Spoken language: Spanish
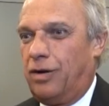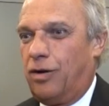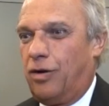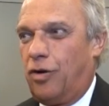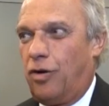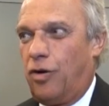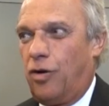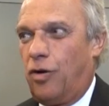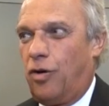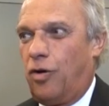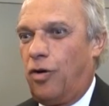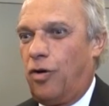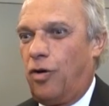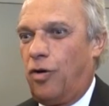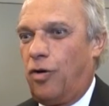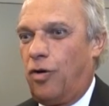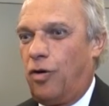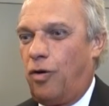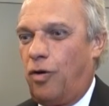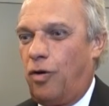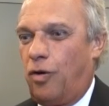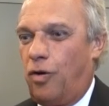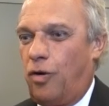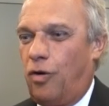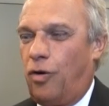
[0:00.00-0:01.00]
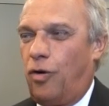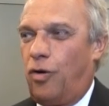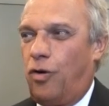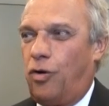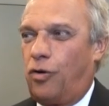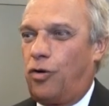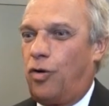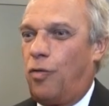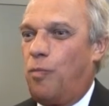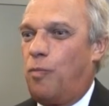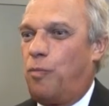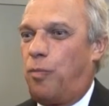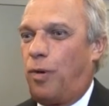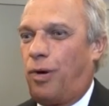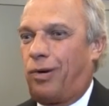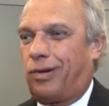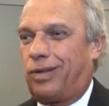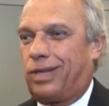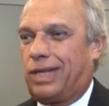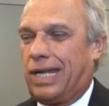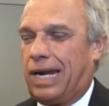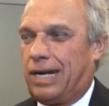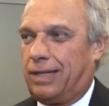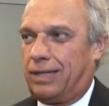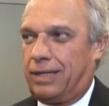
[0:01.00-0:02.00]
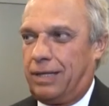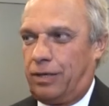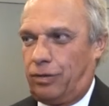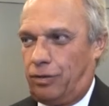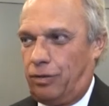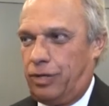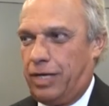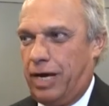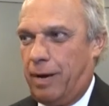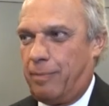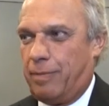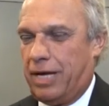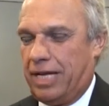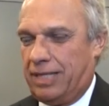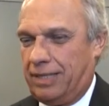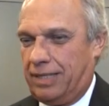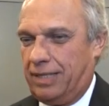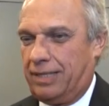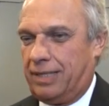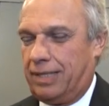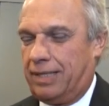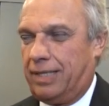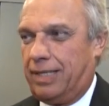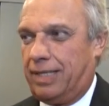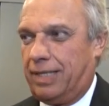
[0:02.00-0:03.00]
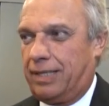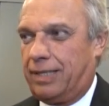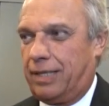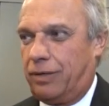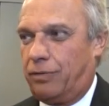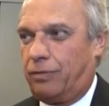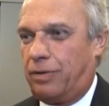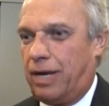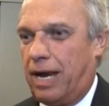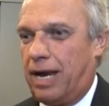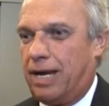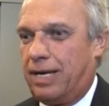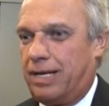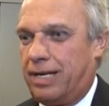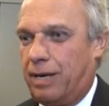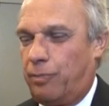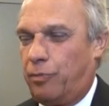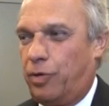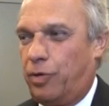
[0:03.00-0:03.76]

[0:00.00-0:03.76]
o, comportarte erróneamente. Tenés que tener una línea